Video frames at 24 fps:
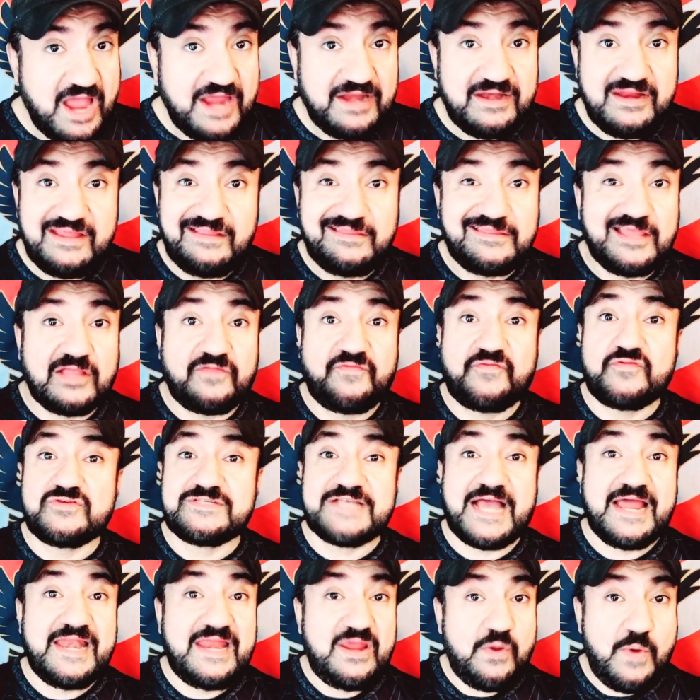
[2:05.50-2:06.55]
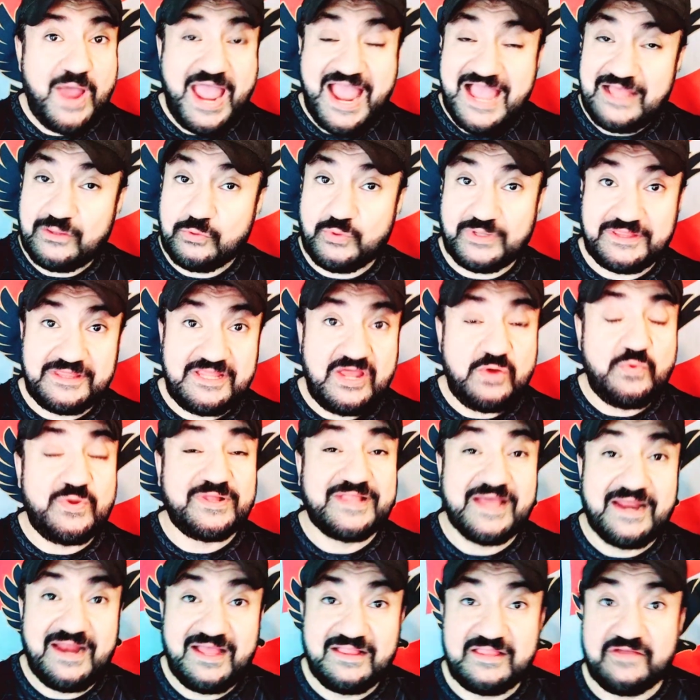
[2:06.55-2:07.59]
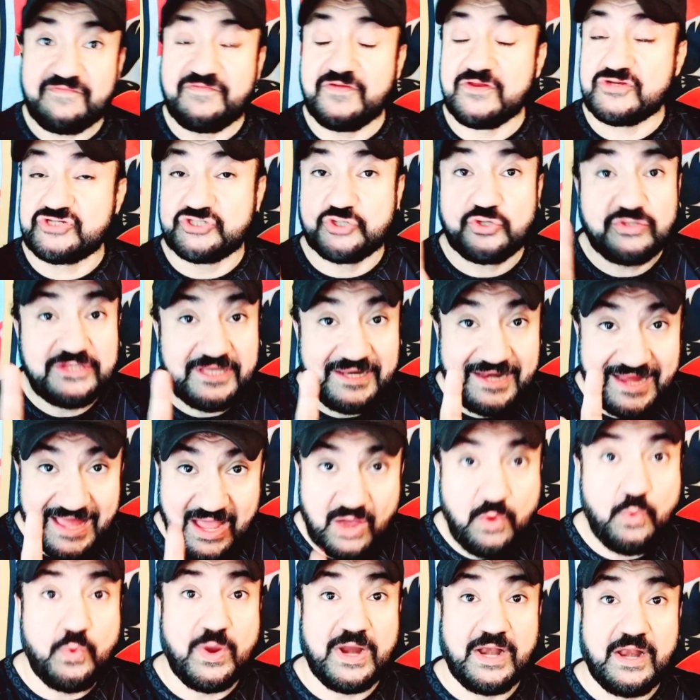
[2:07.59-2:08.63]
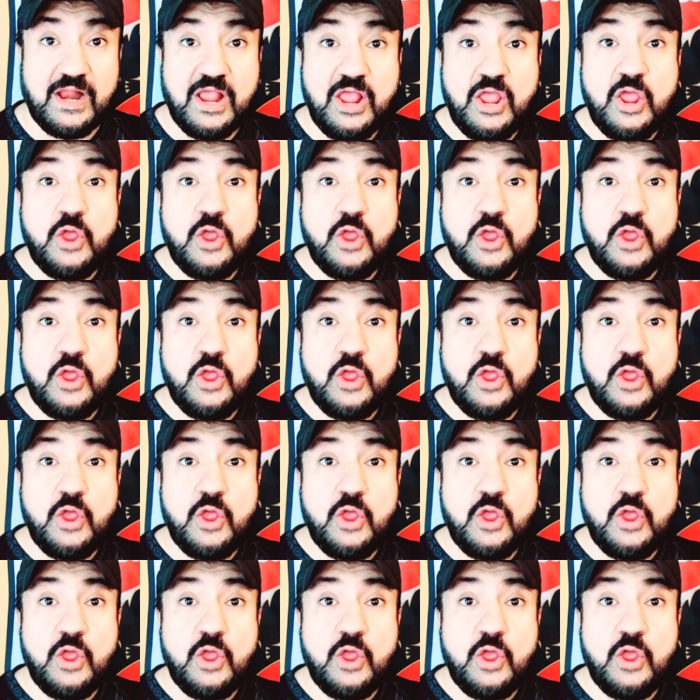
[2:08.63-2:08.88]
ان انت تفوز عليه واحد واثنين وثلاثه في الشوط الاول